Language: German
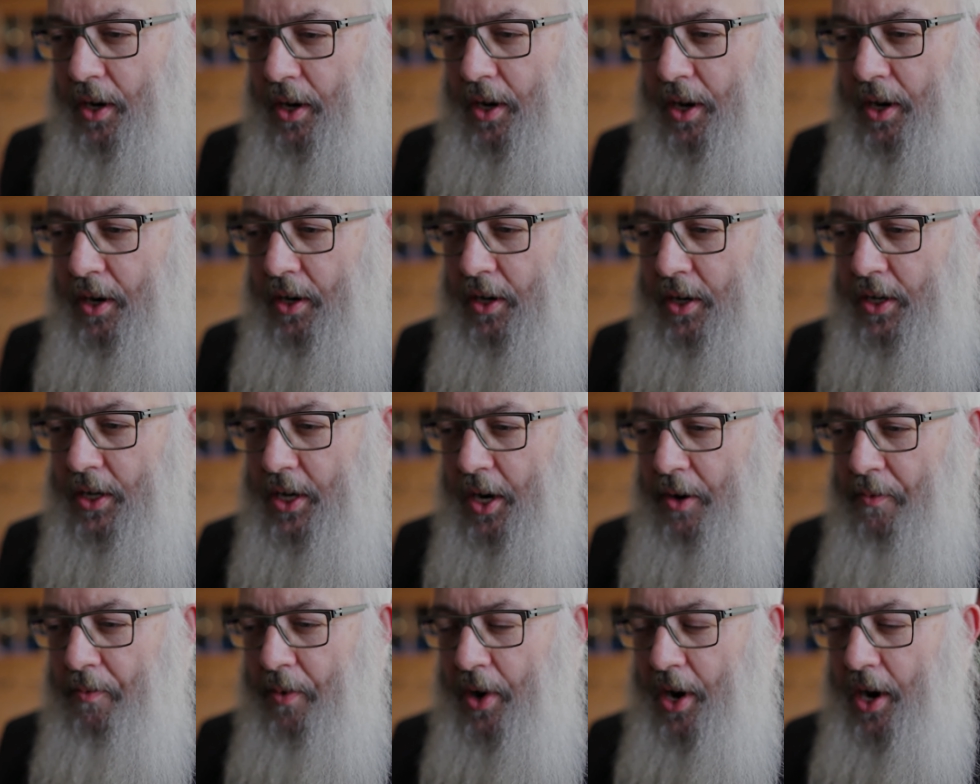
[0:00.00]
ja nicht
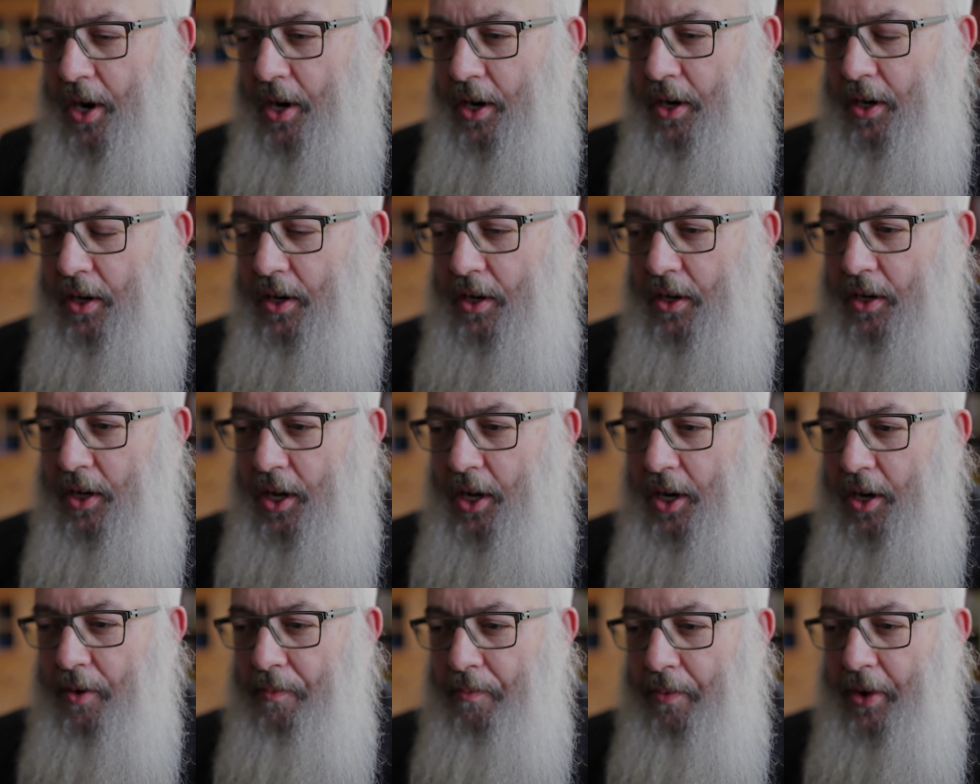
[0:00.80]
einmal in
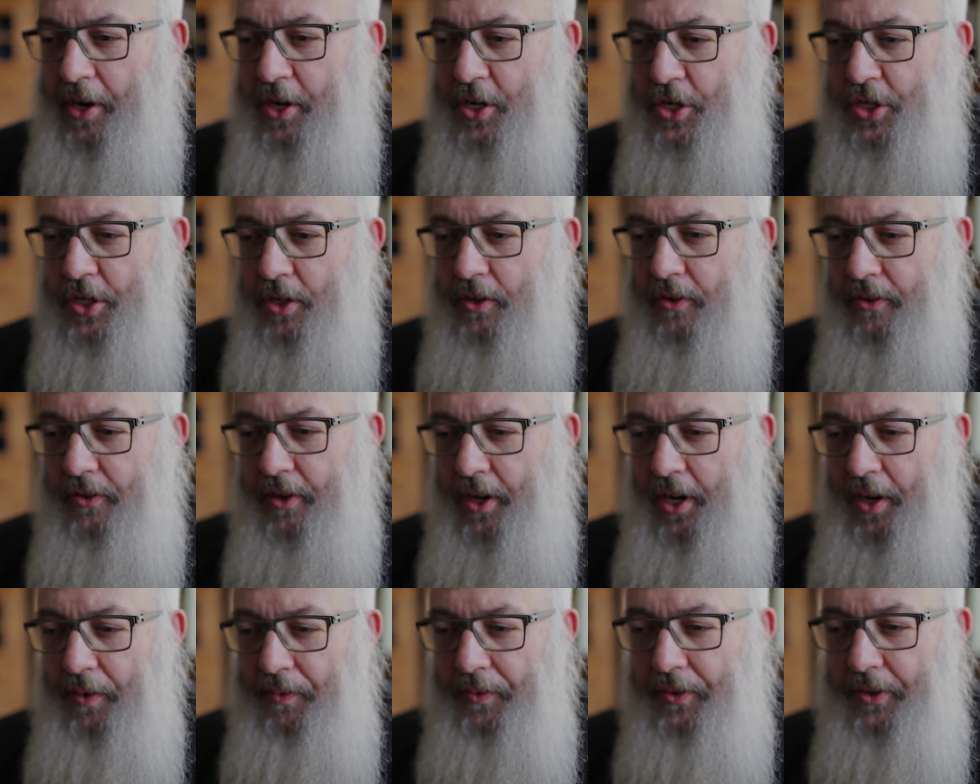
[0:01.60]
jedem Menschen
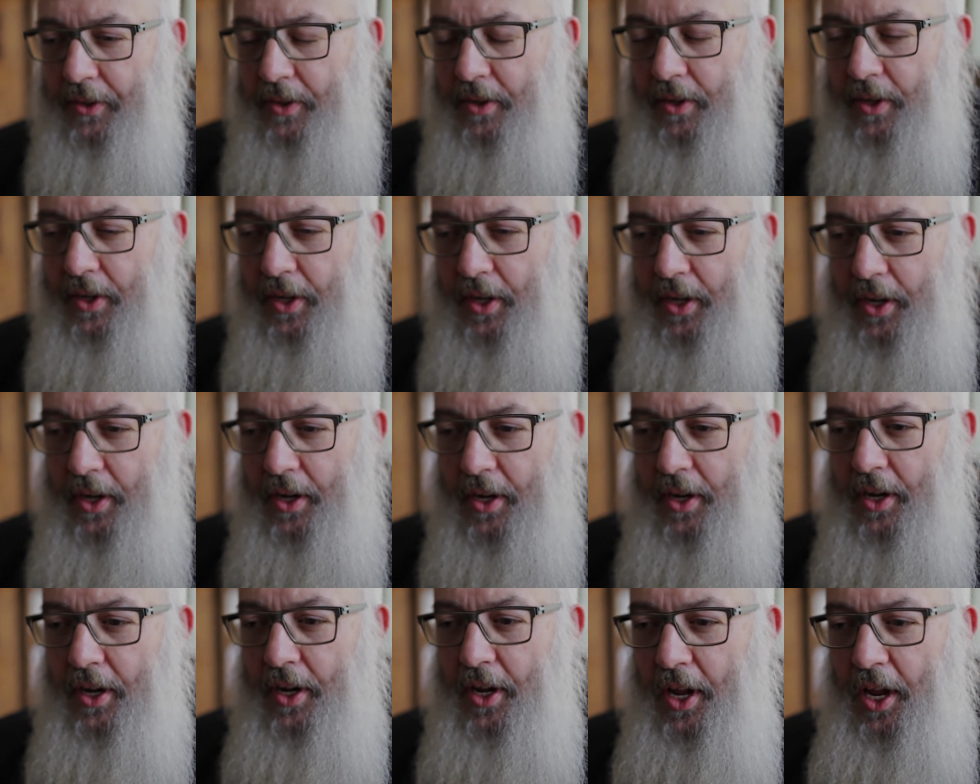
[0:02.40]
selbst
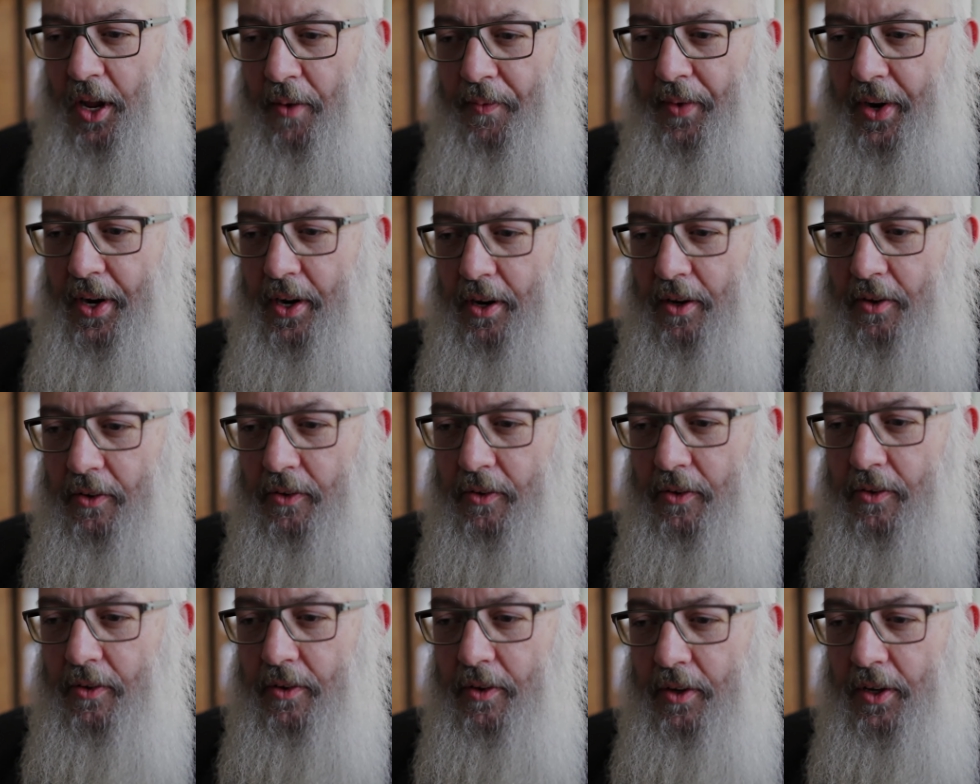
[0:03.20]
gegeben
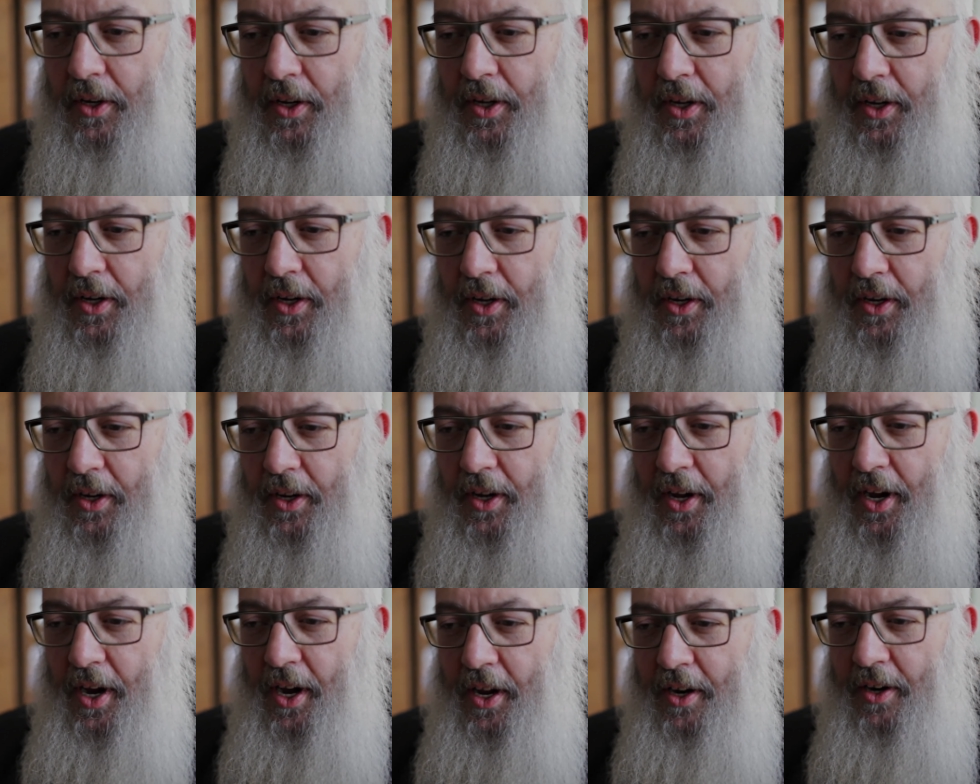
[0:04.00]
ist.
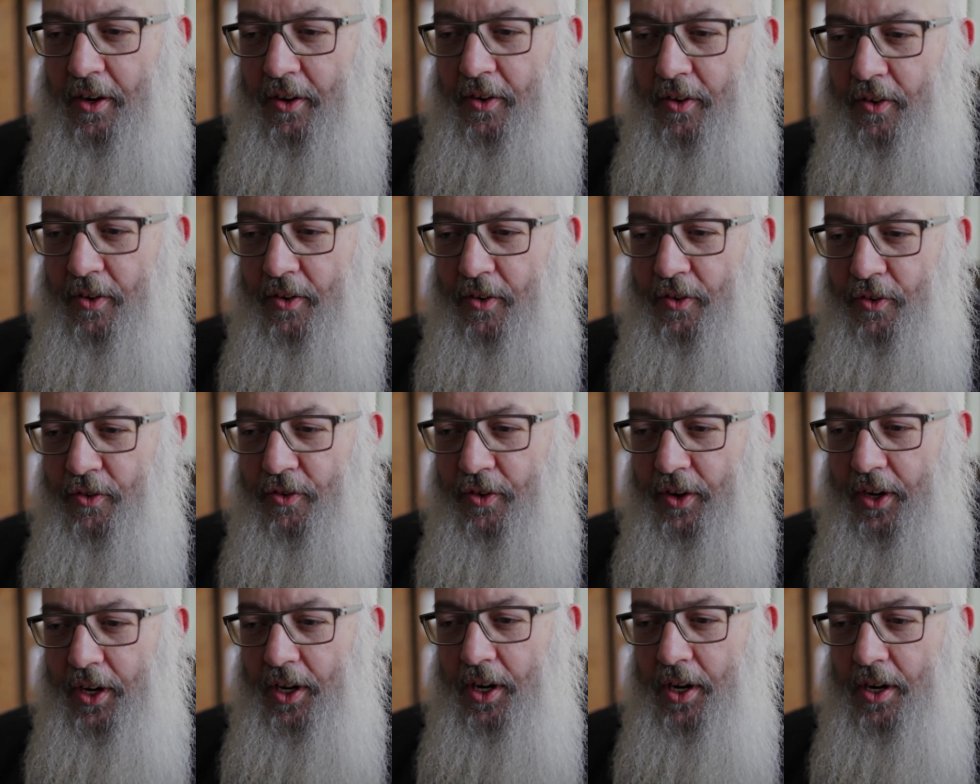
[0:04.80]
Einen
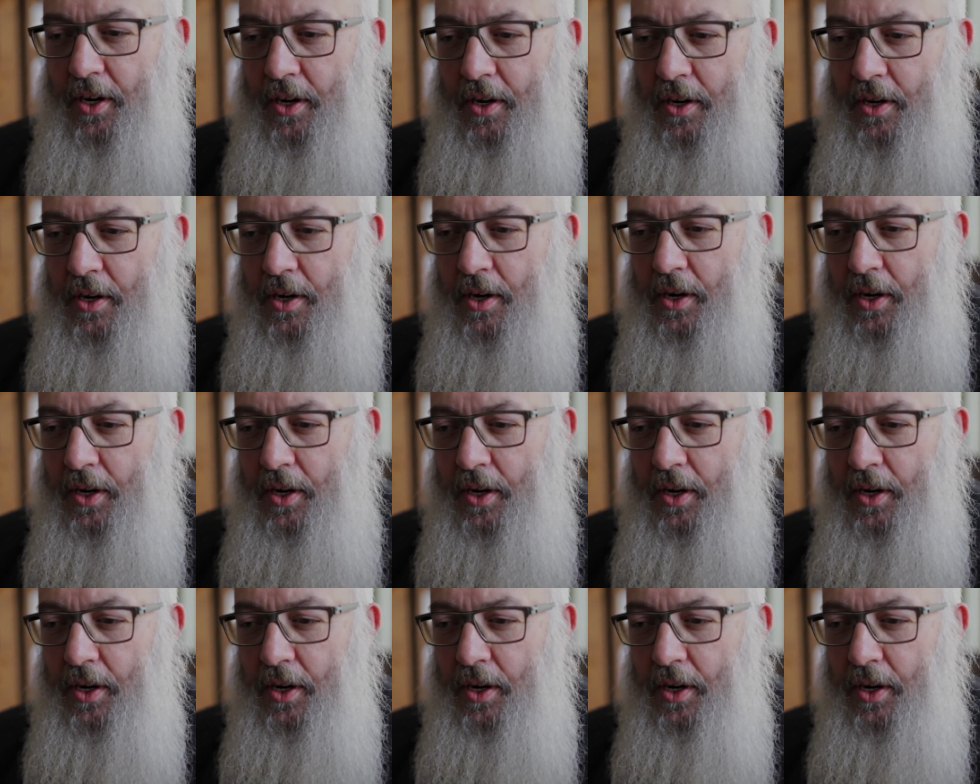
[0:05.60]
Frieden,